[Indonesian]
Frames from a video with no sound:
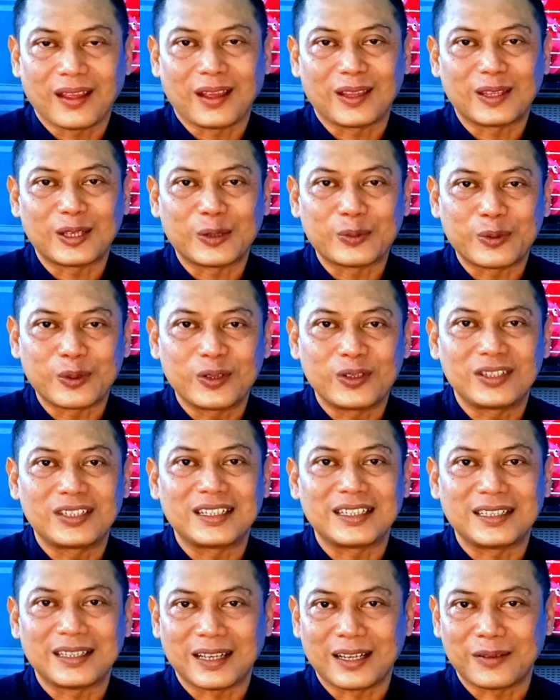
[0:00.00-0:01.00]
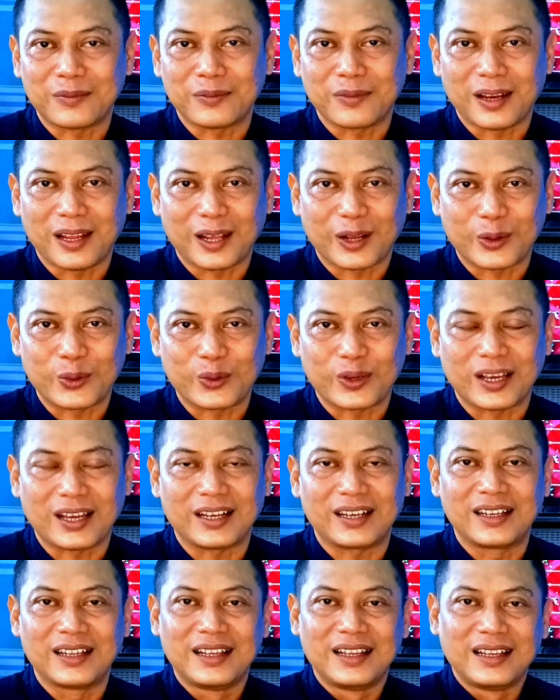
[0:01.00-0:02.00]
ataupun dengan
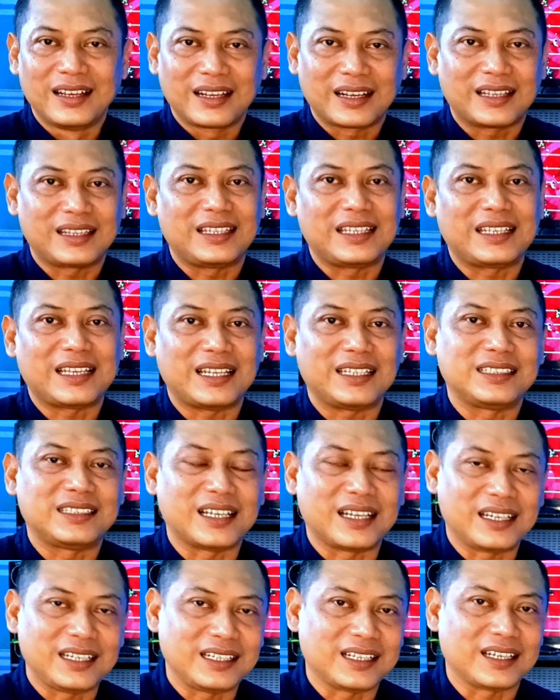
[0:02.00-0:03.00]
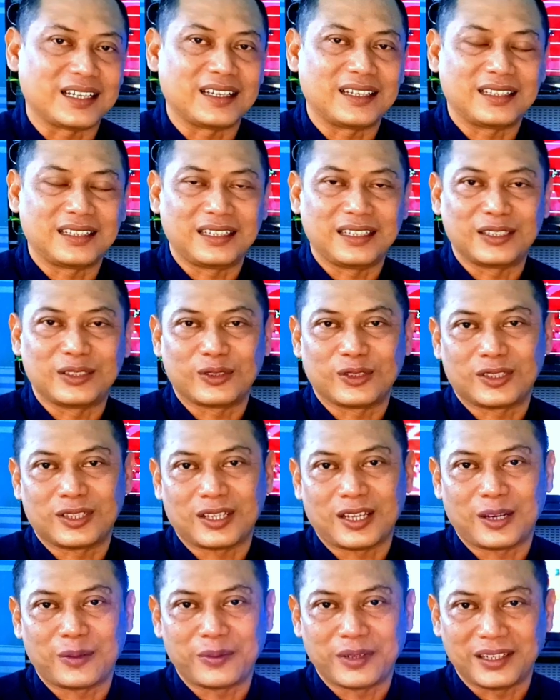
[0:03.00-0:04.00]
melakukan ketikan jari ya di
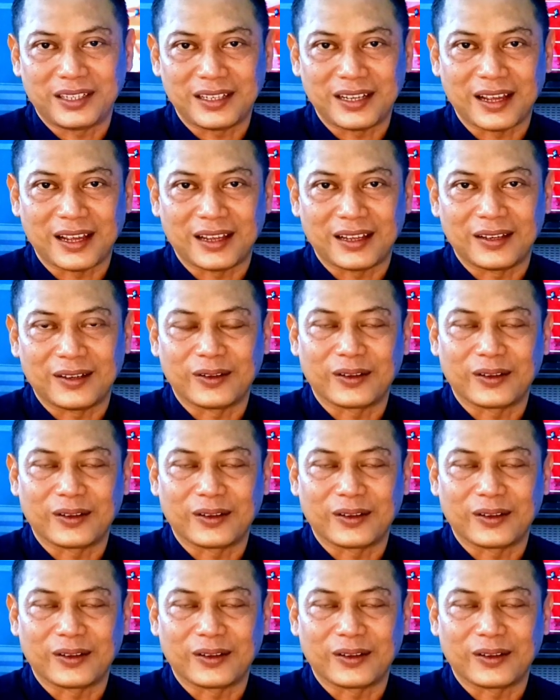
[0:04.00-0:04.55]
sosial media.